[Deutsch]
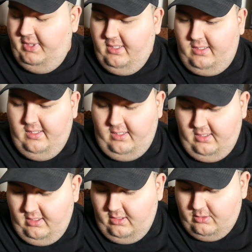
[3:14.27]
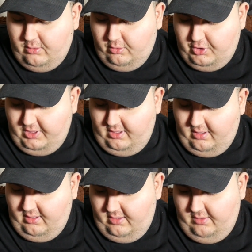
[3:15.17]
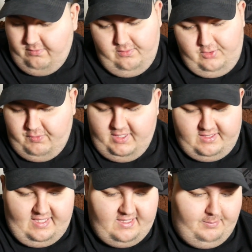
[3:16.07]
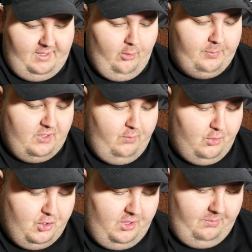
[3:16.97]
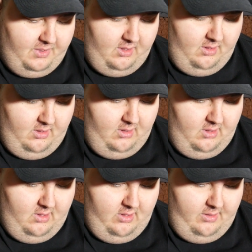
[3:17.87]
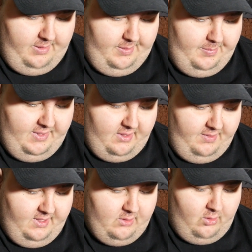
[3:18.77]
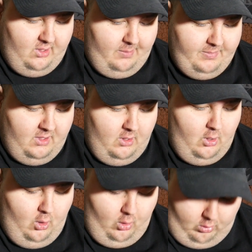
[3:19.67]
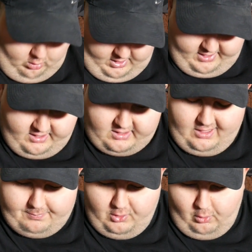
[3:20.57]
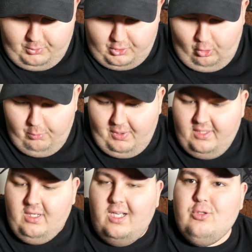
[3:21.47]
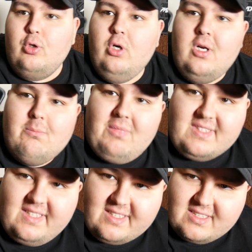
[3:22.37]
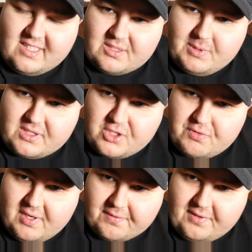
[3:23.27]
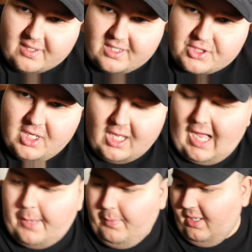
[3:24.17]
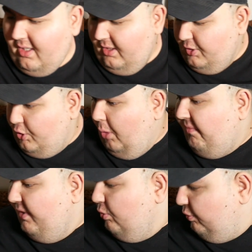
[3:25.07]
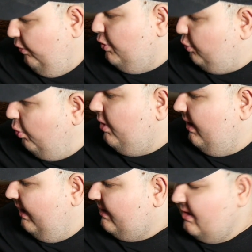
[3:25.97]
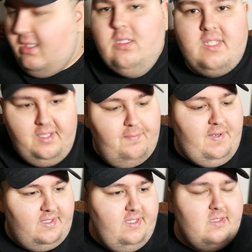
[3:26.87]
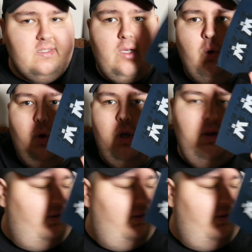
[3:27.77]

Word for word: Bidaka. So, chill. Ich will das testen, Mann, ob das wirklich stimmt. Äh, bitte, wenn das auch klappt. Ey, das klappt, glaube ich, auch, Mann. Also, man sieht das jetzt ein bisschen schwer vielleicht. Aber ich glaube, wenn du es wirklich dunkel hast, dann reflektiert das auch.